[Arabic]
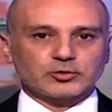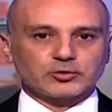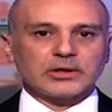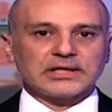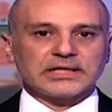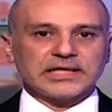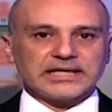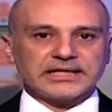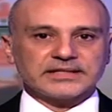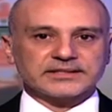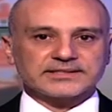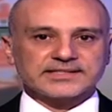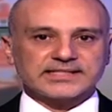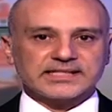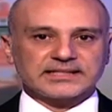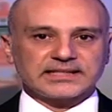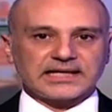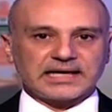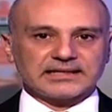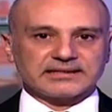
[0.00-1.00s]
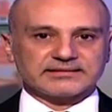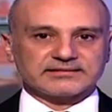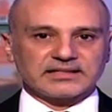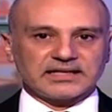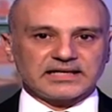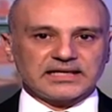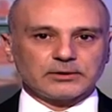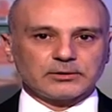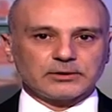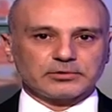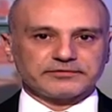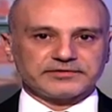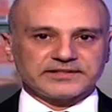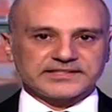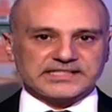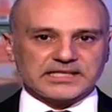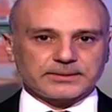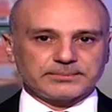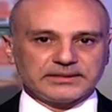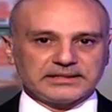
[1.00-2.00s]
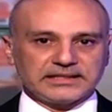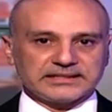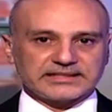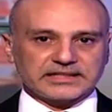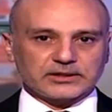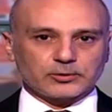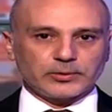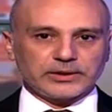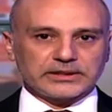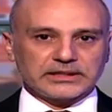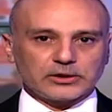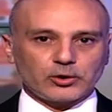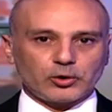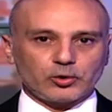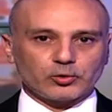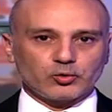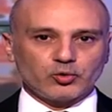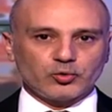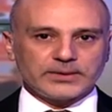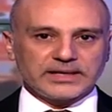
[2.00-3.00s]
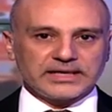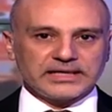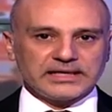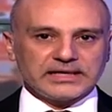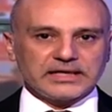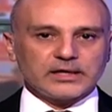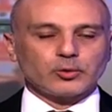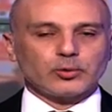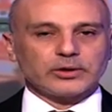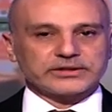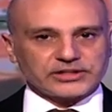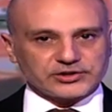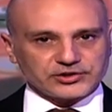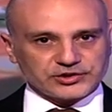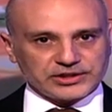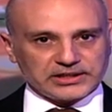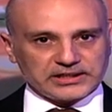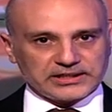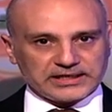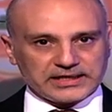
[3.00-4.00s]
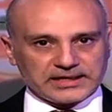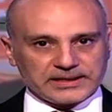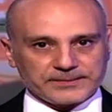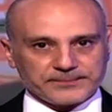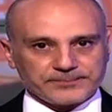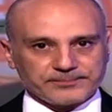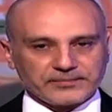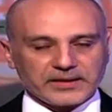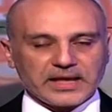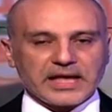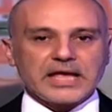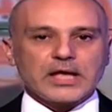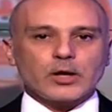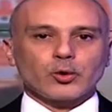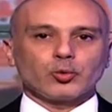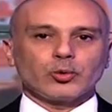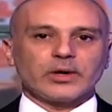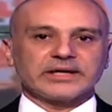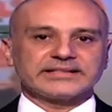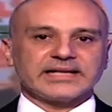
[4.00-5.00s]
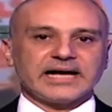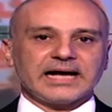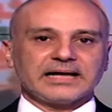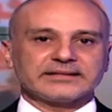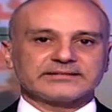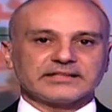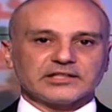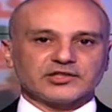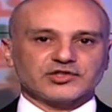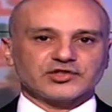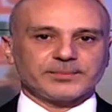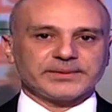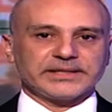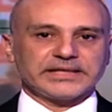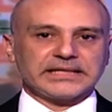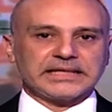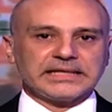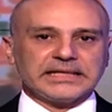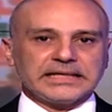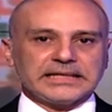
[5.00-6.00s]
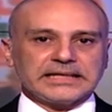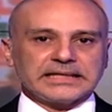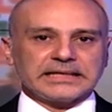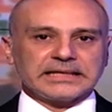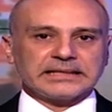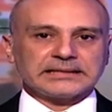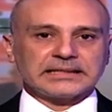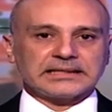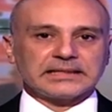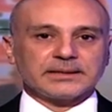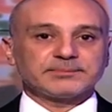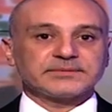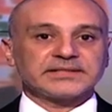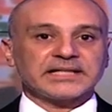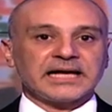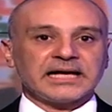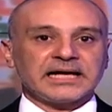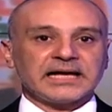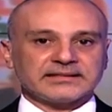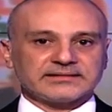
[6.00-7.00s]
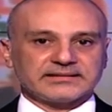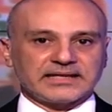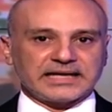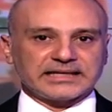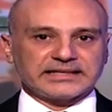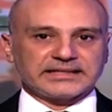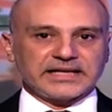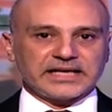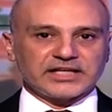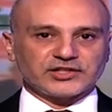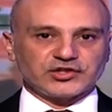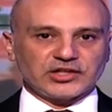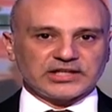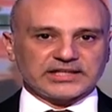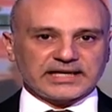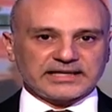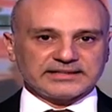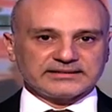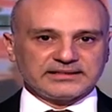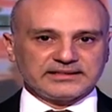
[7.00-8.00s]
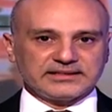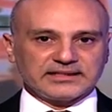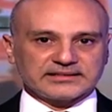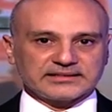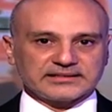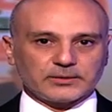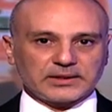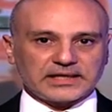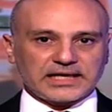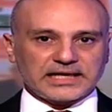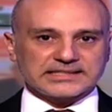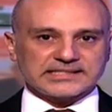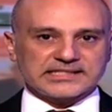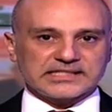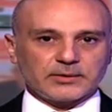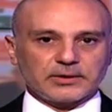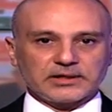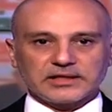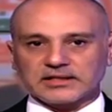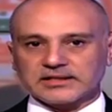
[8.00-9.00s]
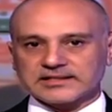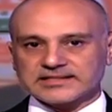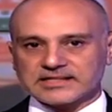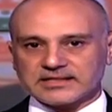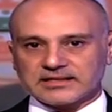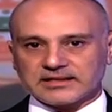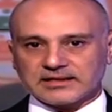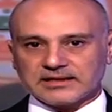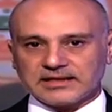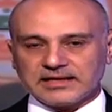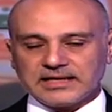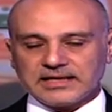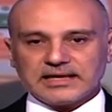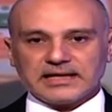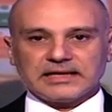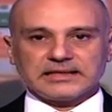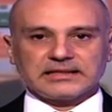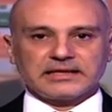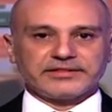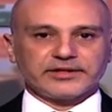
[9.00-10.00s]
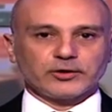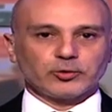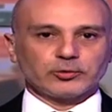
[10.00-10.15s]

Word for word: كل حرص على التعاون في سبيل تكوين الحكومة وتشكيلها ودعت الجميع إلى الابتعاد عن نهج الكيدية والعزل والإقصاء الذي